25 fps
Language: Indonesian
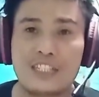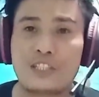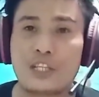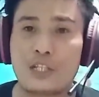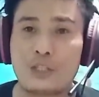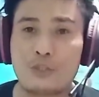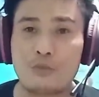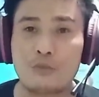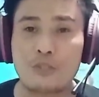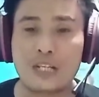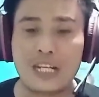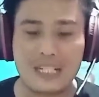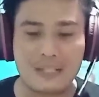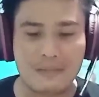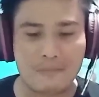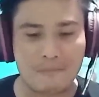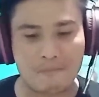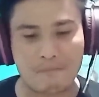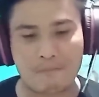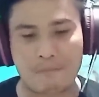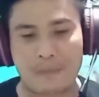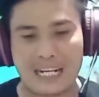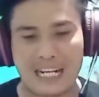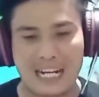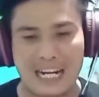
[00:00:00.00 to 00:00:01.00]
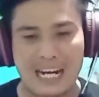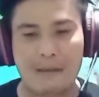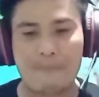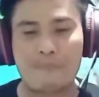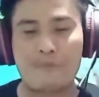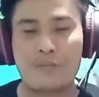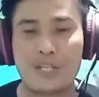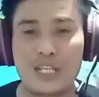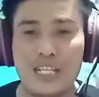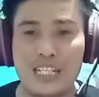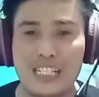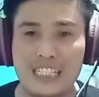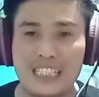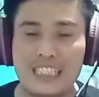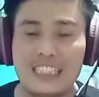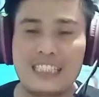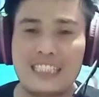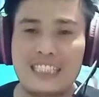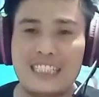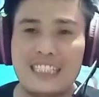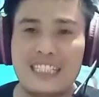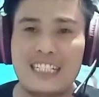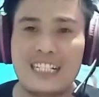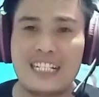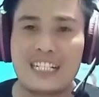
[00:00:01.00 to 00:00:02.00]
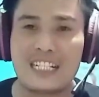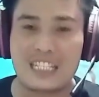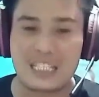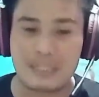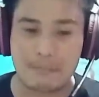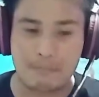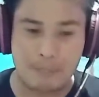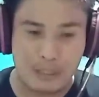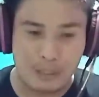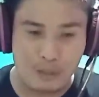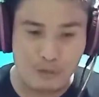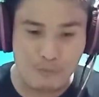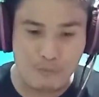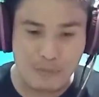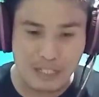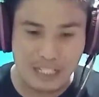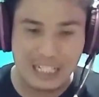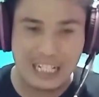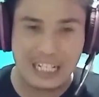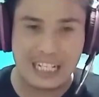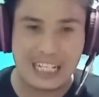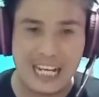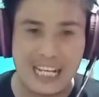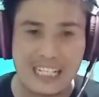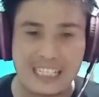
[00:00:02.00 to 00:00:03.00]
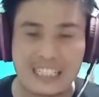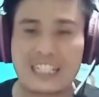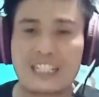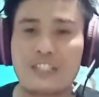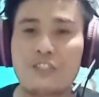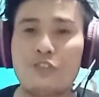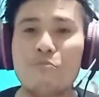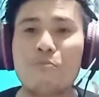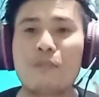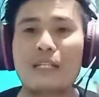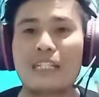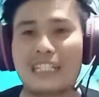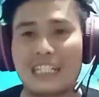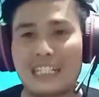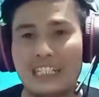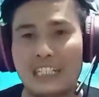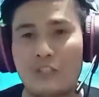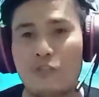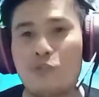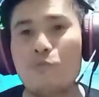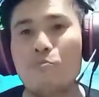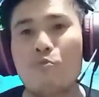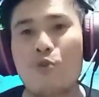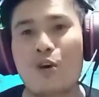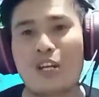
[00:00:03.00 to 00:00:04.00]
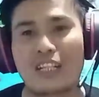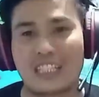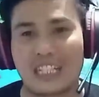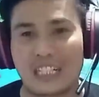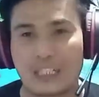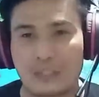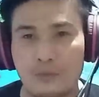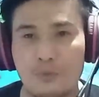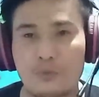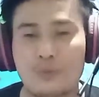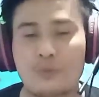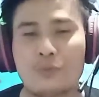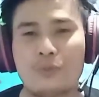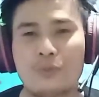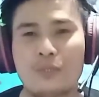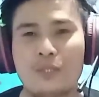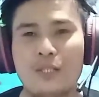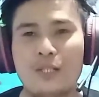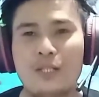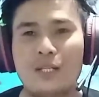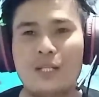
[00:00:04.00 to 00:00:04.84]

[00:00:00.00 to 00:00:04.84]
Tentu kan para nabi ini sebelum mereka datang itu mereka dinubuatkan dulu.